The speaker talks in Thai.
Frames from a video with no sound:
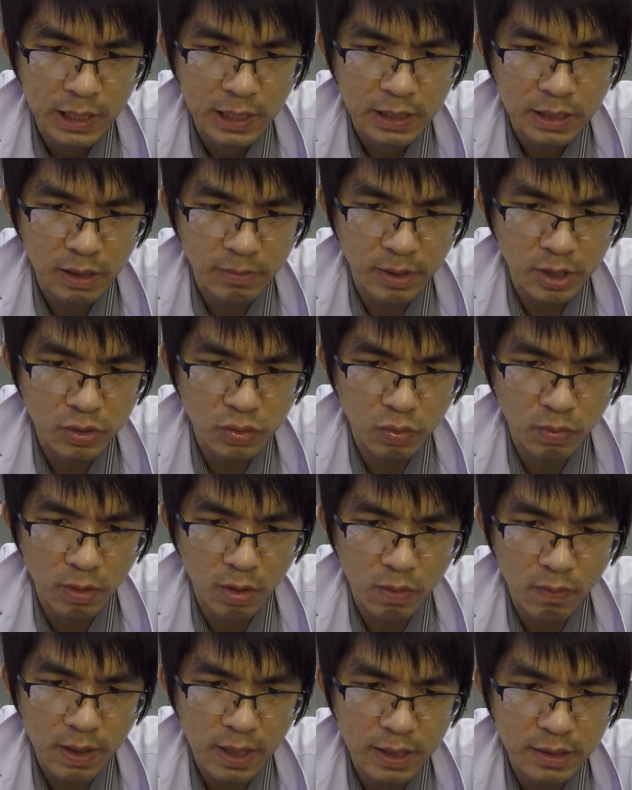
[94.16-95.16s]
แต่มันถูกม
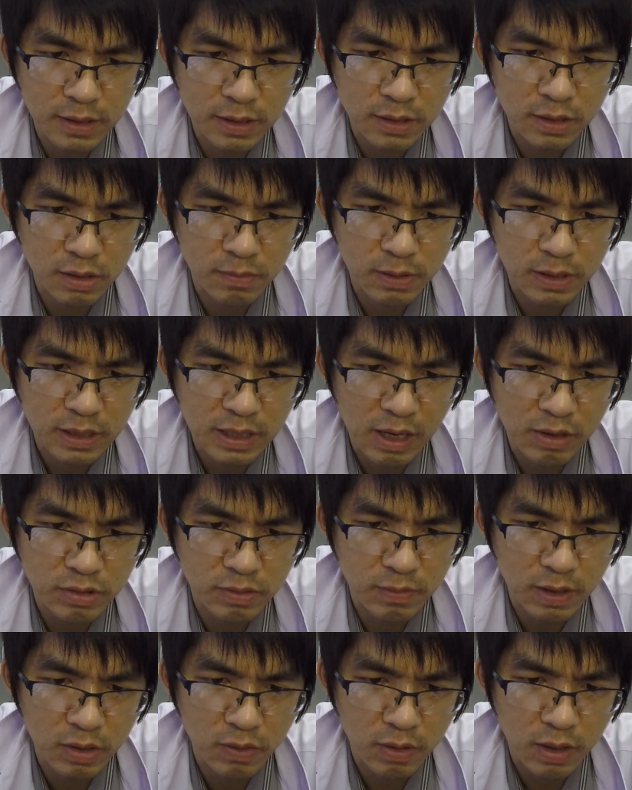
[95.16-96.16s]
องว่านี่ถือเป็นก้าว
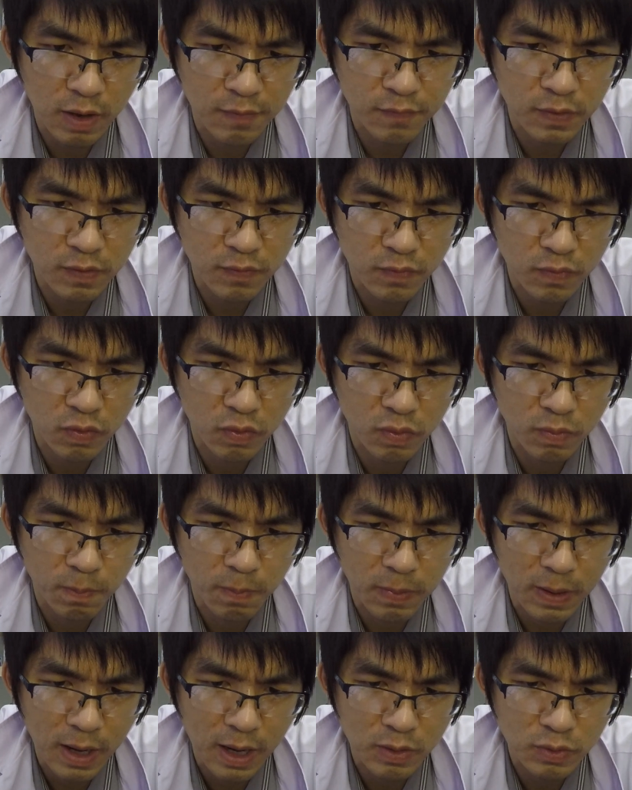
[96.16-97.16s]
สำคัญของการฟื้นฟู
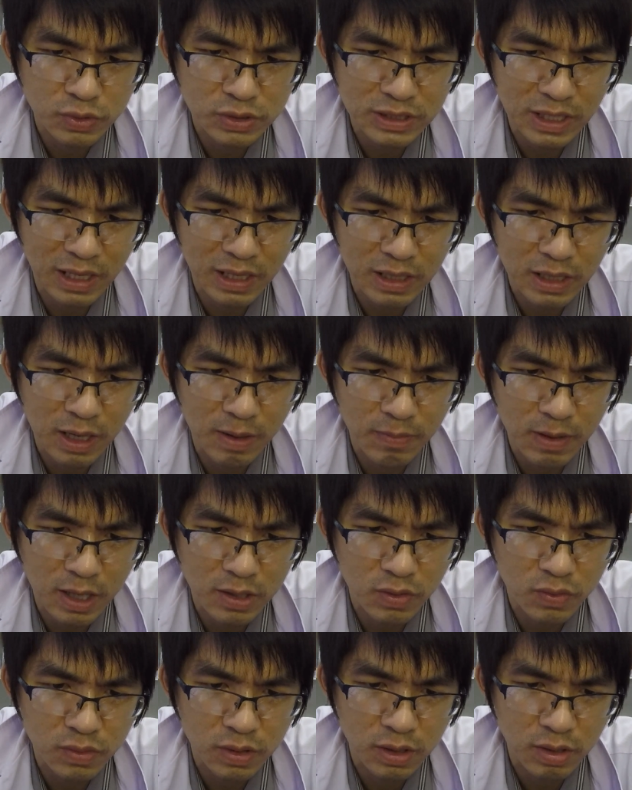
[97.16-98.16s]
ภาคอุตสาหกรรมกา
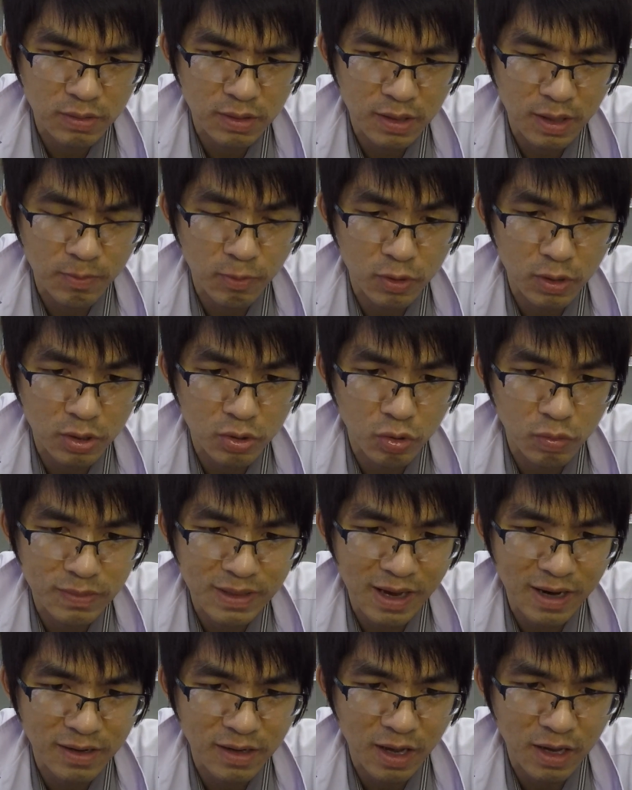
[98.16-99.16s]
รท่องเที่ยวที่รับผลกระทบ
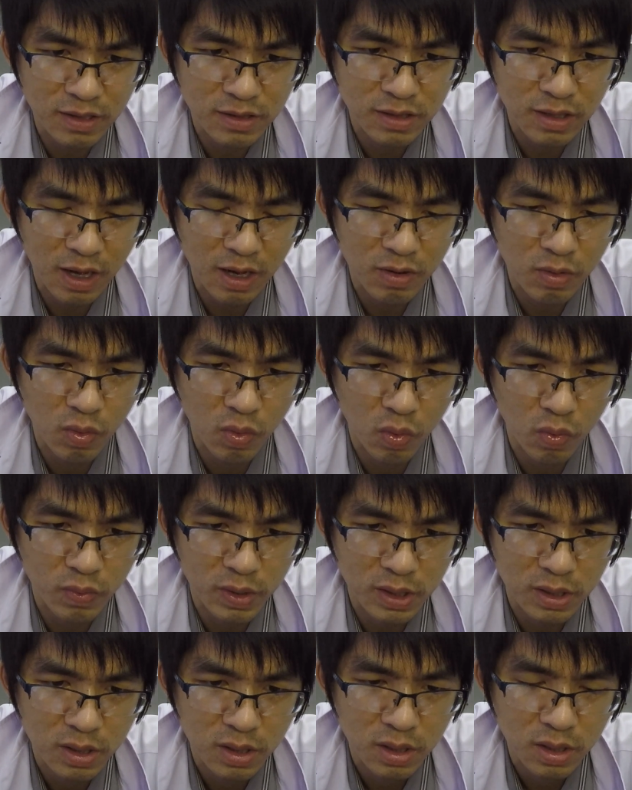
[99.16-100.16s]
อย่างหนักจากโค
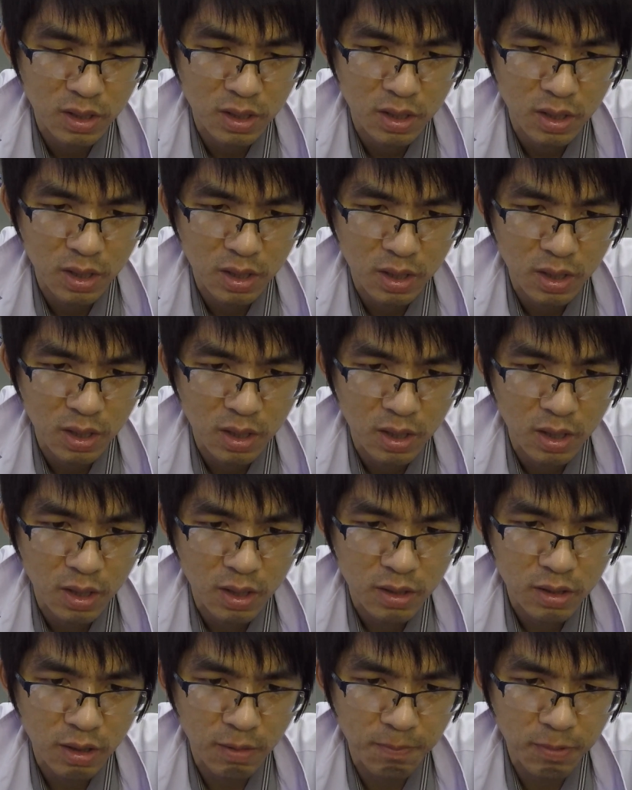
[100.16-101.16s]
วิด
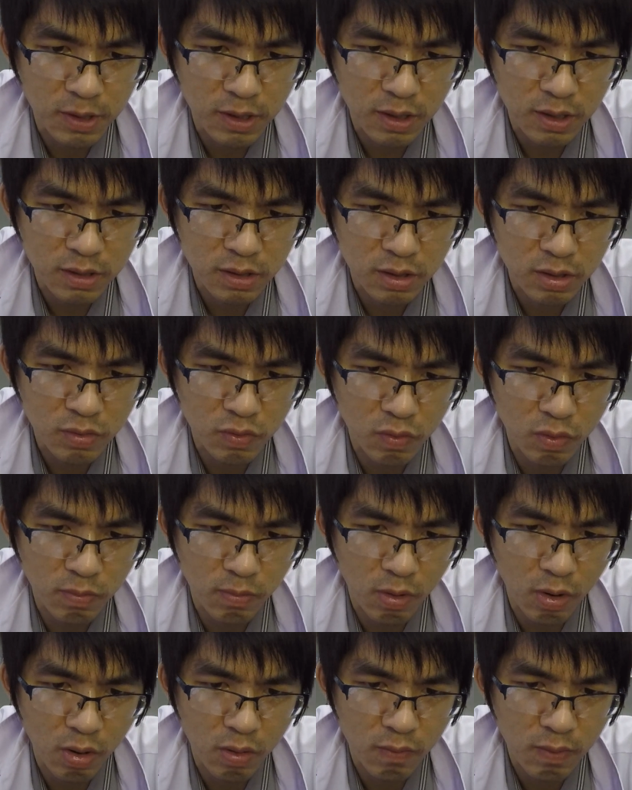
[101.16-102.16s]
10 ประเทศที่ถูก
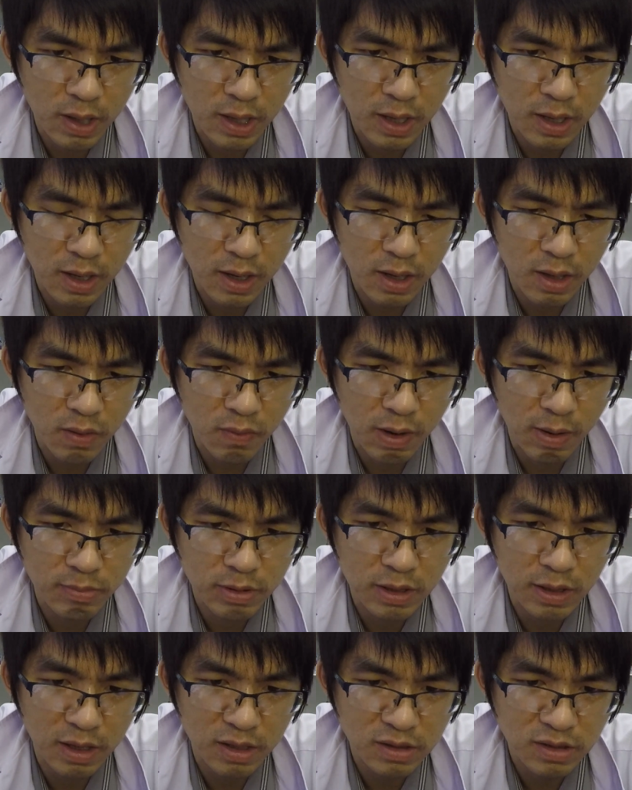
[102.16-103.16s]
มองว่าความ
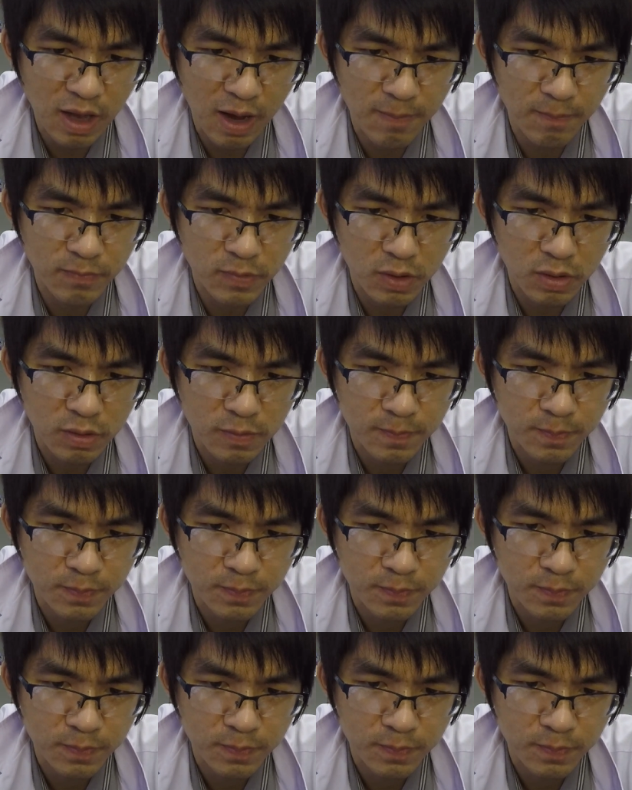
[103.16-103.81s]
เสี่ยงต่ำเนาะ